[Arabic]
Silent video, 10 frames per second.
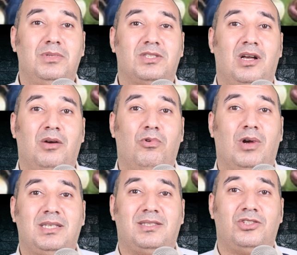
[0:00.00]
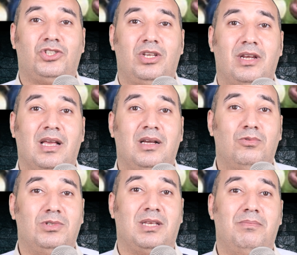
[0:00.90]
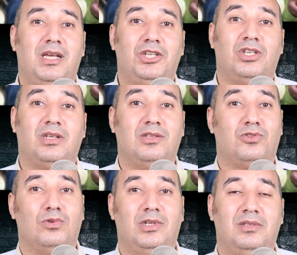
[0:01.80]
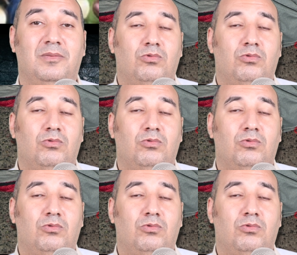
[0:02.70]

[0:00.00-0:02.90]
اصحابه واسس شركه وسماها شركه سوليد